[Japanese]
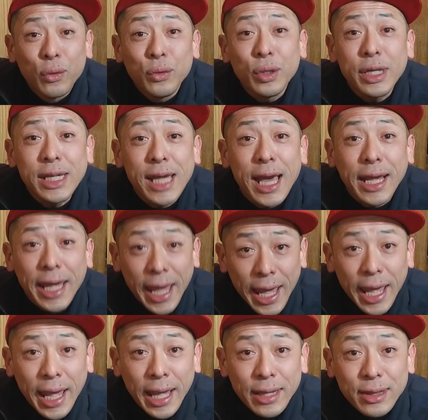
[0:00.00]
売り上
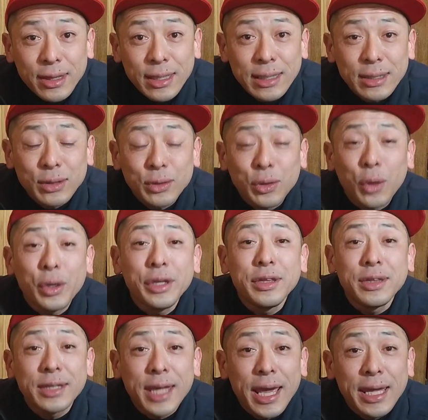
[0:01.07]
げ取り
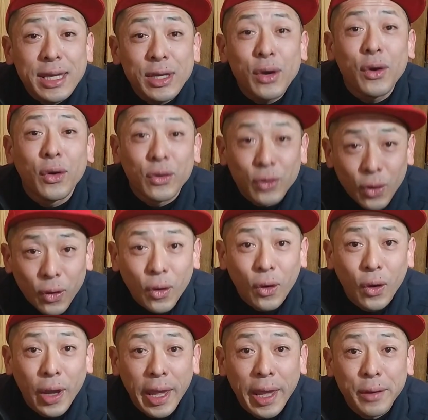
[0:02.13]
付け費用の、
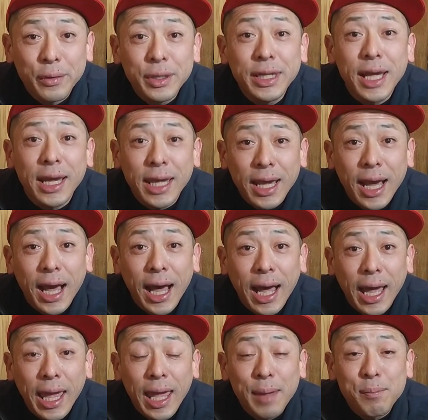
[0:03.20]
え売り上げ
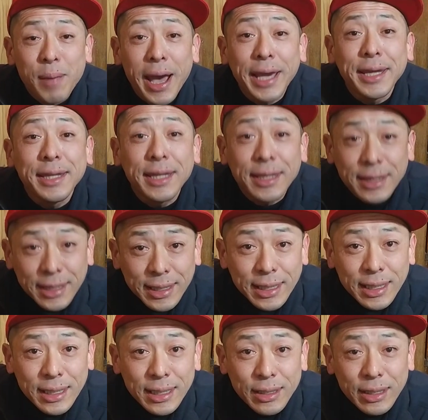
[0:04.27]
が、え毎
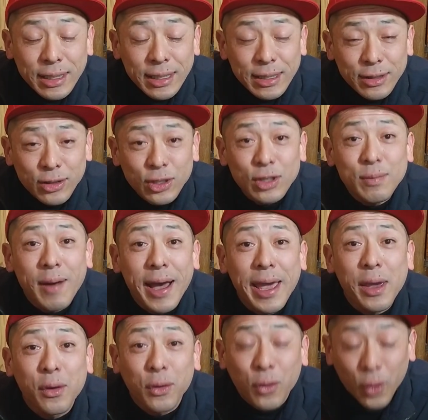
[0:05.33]
日10万
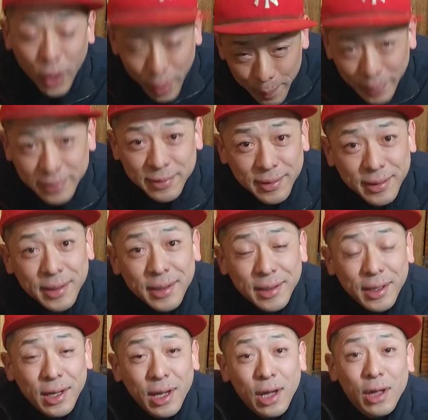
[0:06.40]
円を超えます。
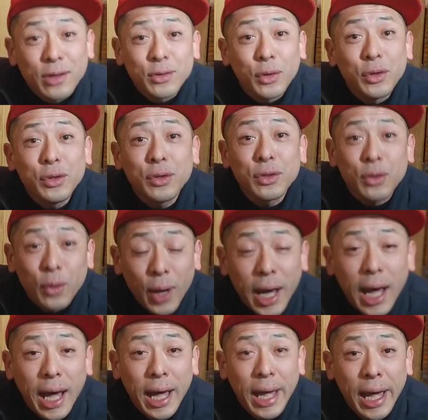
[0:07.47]
ということ
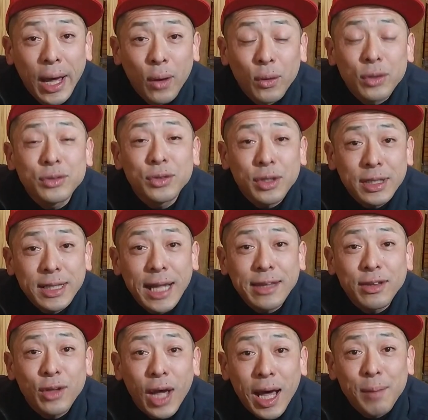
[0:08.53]
は、本当に
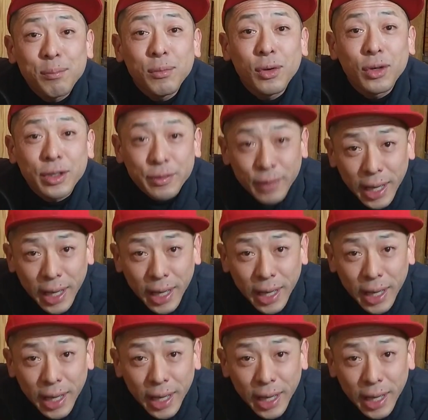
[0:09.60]
夏の繁忙期